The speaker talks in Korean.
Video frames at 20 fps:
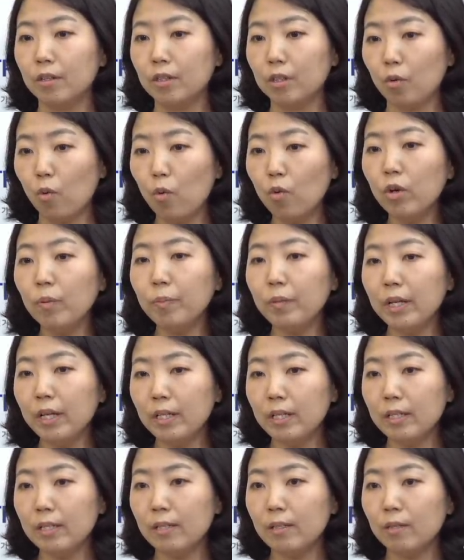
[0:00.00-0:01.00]
이제
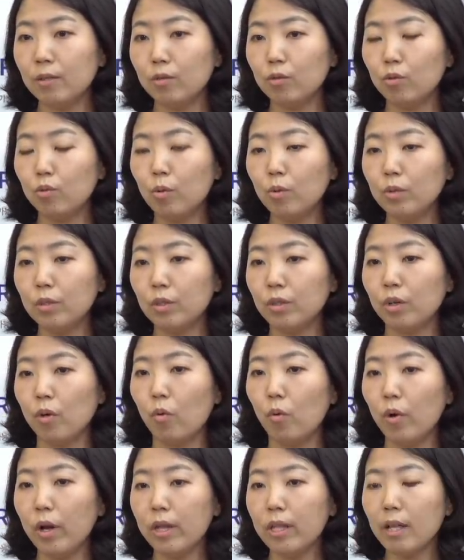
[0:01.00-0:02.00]
공급되는 유동성이
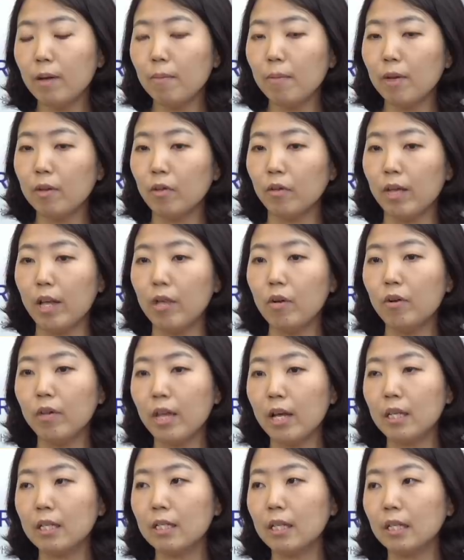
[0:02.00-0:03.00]
올해 대비해서
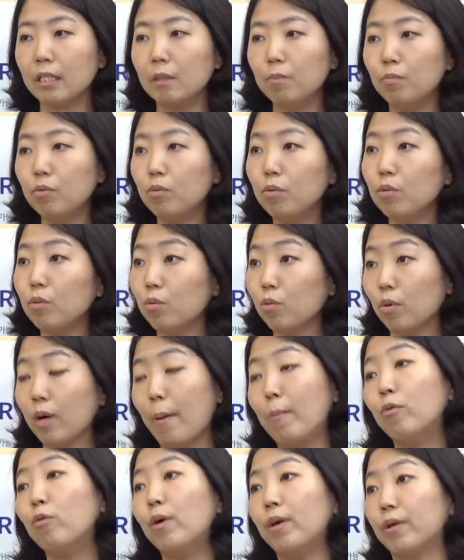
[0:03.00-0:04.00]
내년에 한 40% 정도
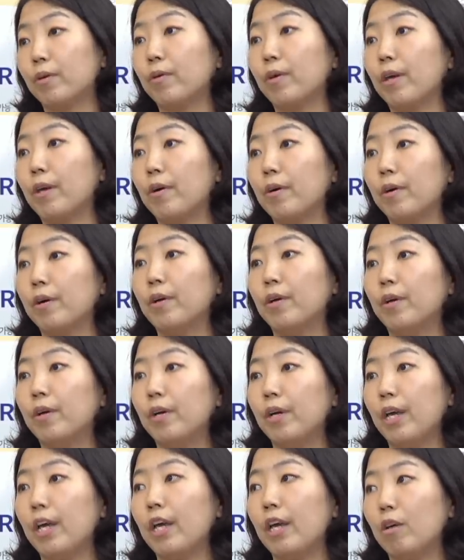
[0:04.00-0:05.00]
감소할 거예요.
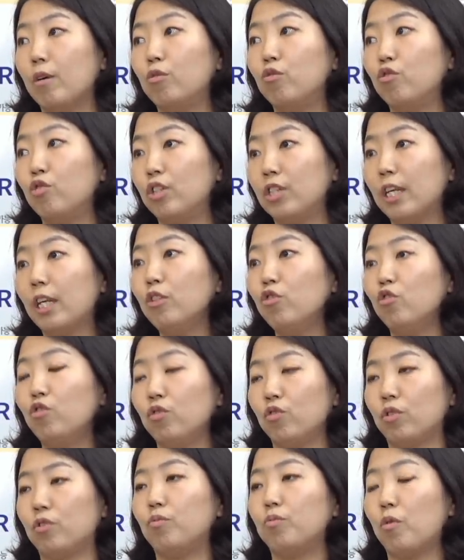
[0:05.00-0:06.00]
네. 예, 연준이
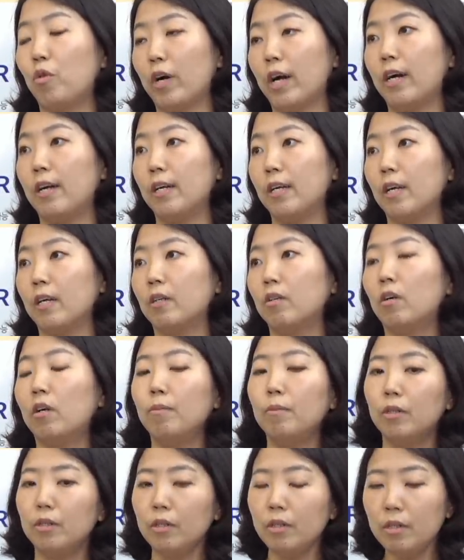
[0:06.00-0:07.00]
사주는 규모가. 예,
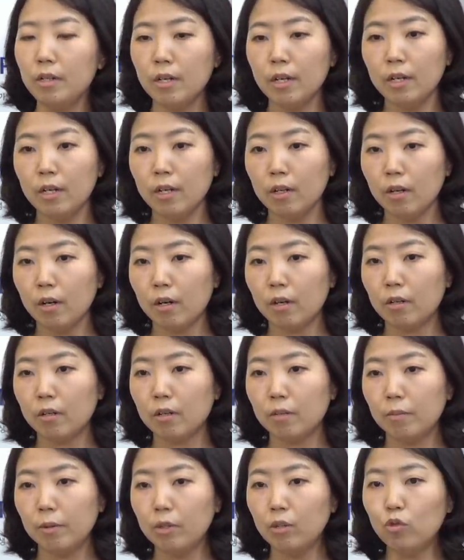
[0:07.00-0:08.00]
그러면은
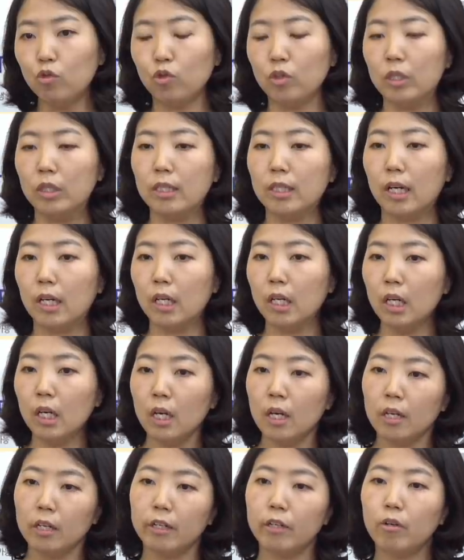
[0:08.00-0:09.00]
어, 미국 주시장이
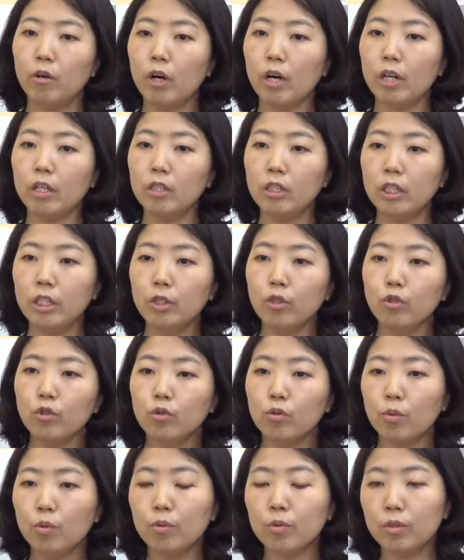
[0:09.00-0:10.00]
그러한 신규
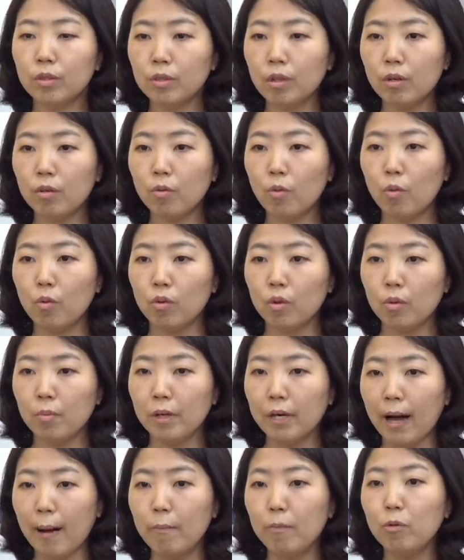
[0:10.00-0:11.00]
유동성
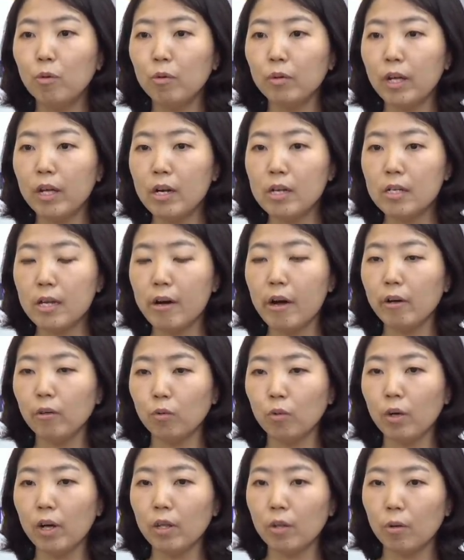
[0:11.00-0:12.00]
공급이 감소되는 상황
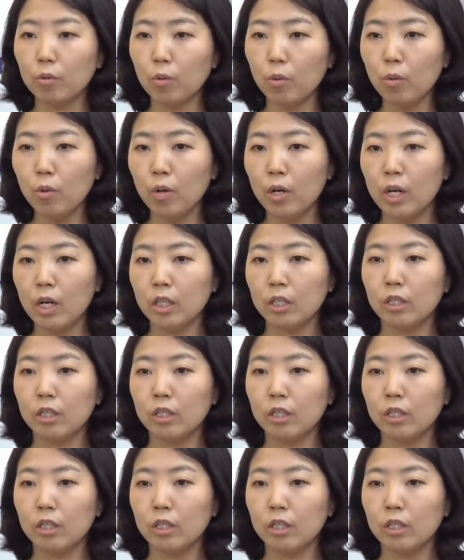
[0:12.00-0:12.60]
속에서도